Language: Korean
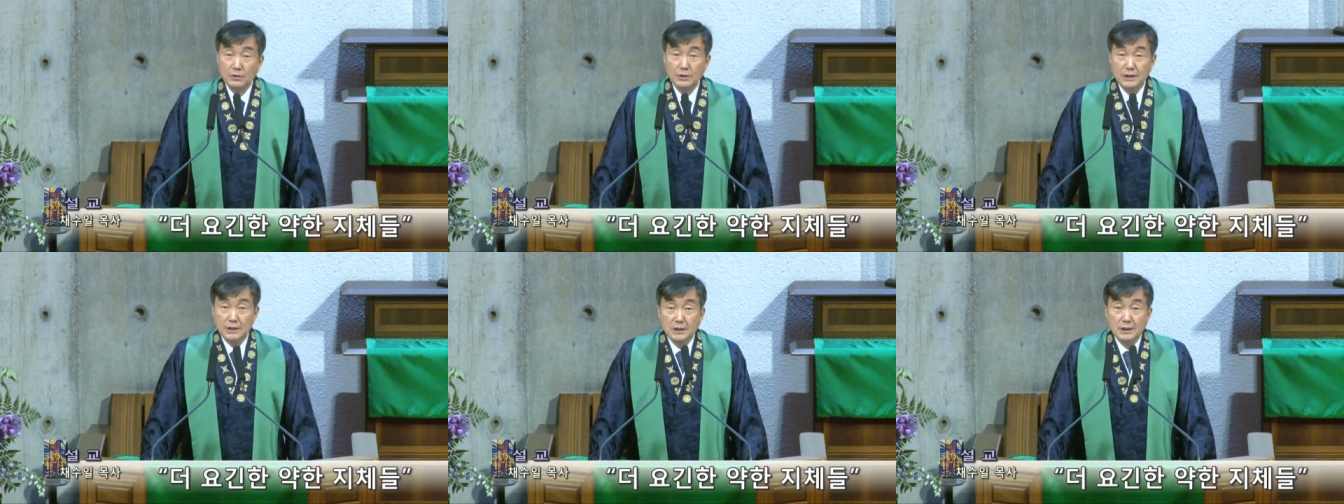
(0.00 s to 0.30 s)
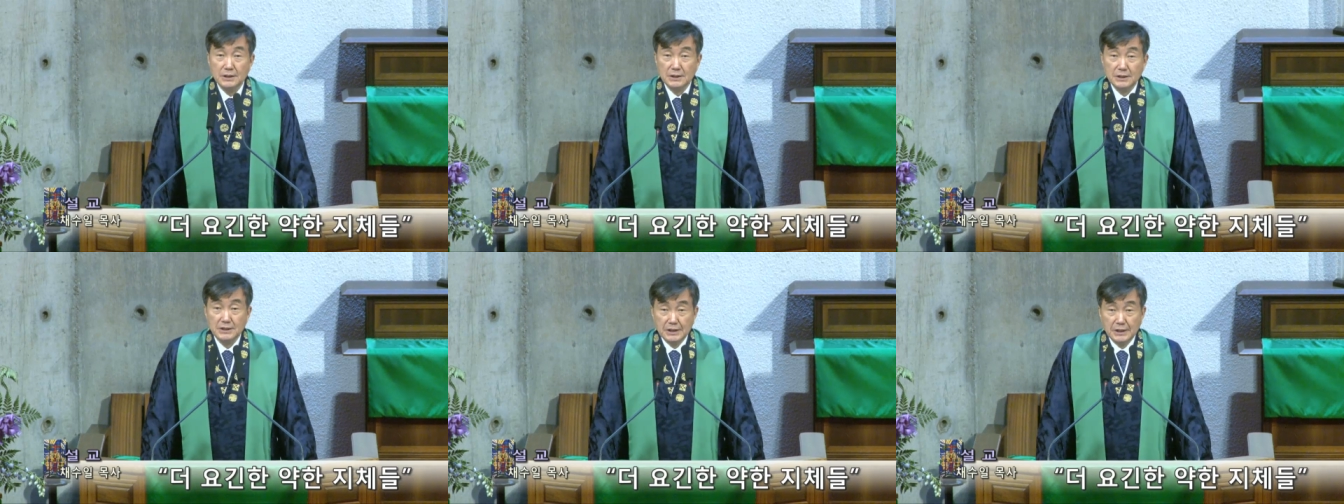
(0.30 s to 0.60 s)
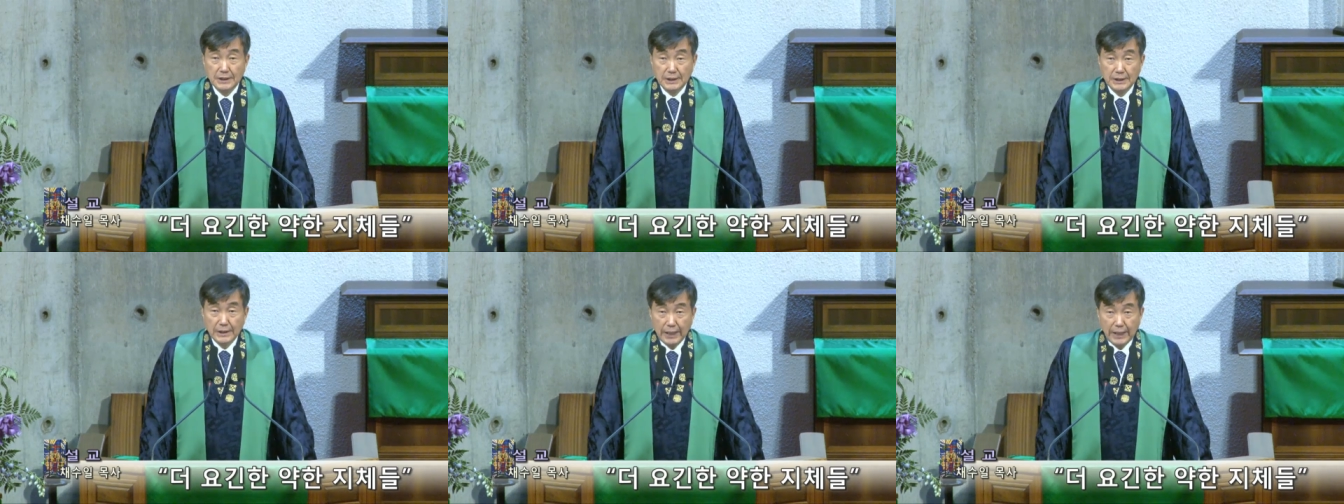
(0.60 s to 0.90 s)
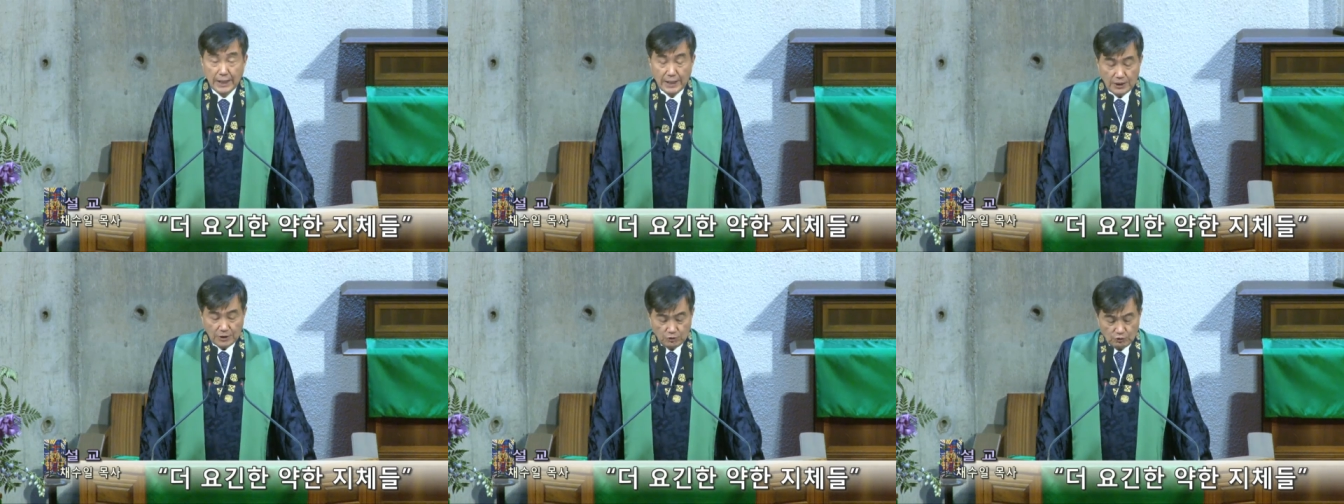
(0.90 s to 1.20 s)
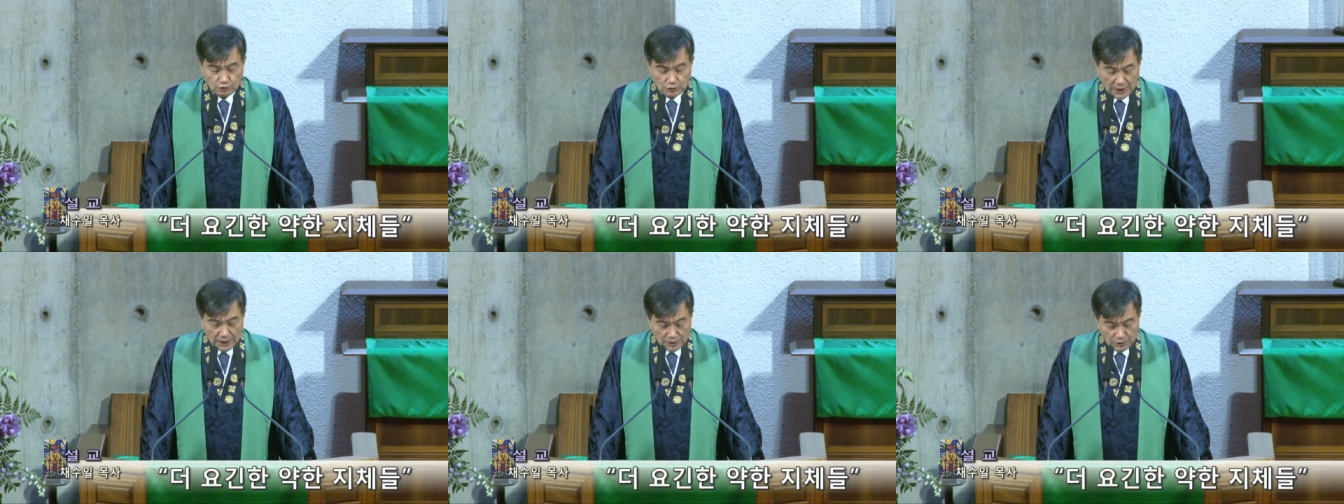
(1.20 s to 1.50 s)
이런 시기에
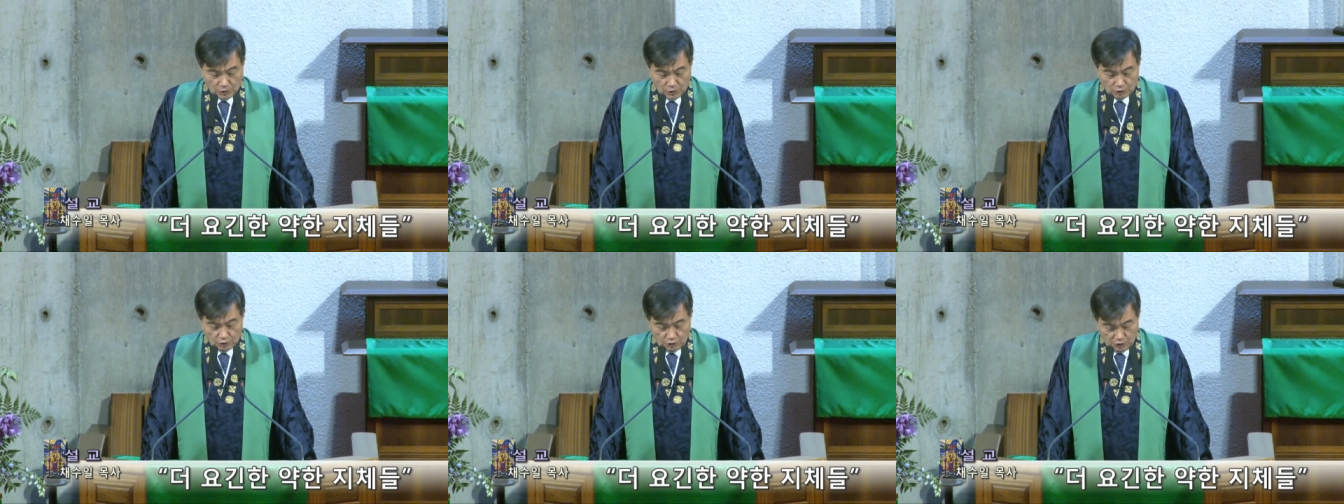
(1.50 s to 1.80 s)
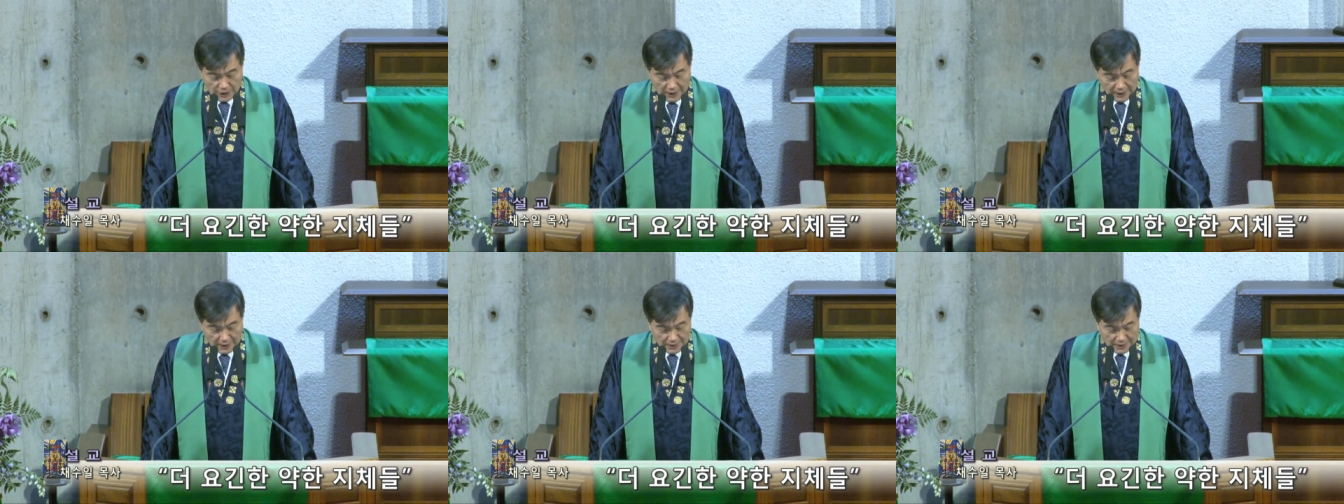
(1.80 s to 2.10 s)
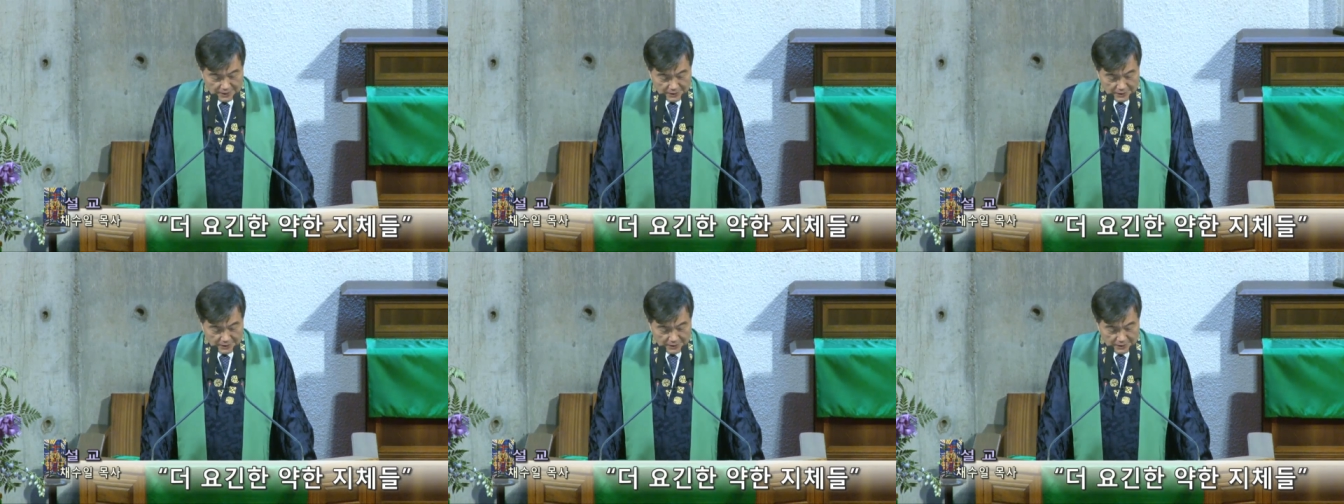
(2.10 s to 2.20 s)
유다로 귀향